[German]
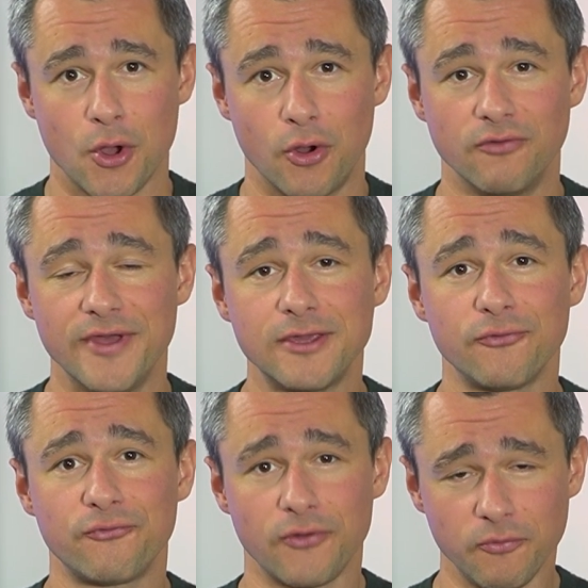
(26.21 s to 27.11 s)
Und welche
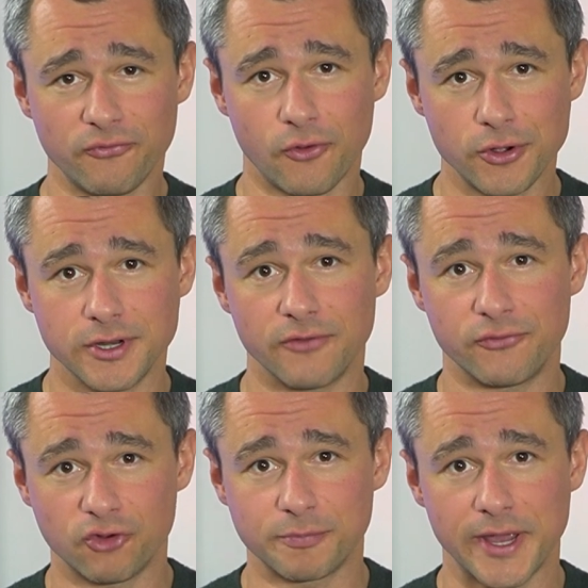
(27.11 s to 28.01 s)
fünf Gründe
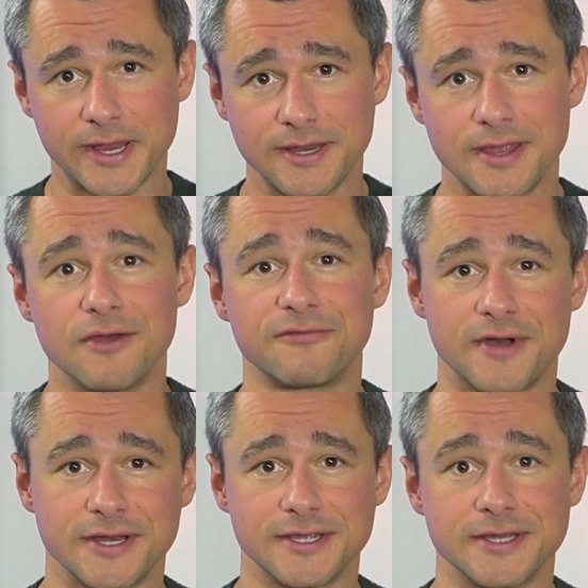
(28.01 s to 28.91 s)
dafür sprechen,
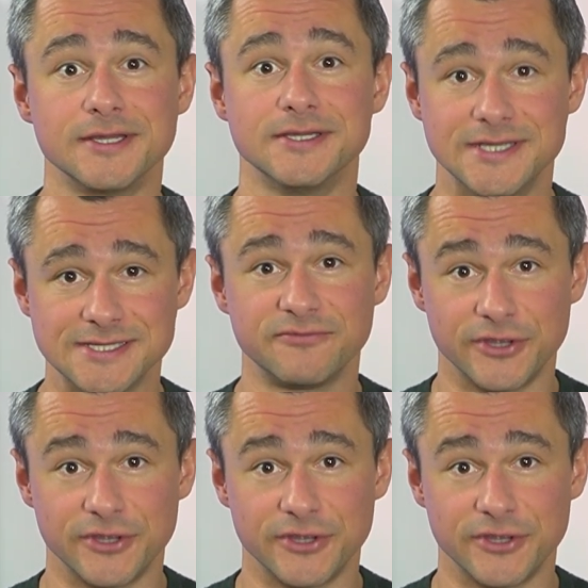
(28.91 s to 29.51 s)
erfahrt ihr in diesem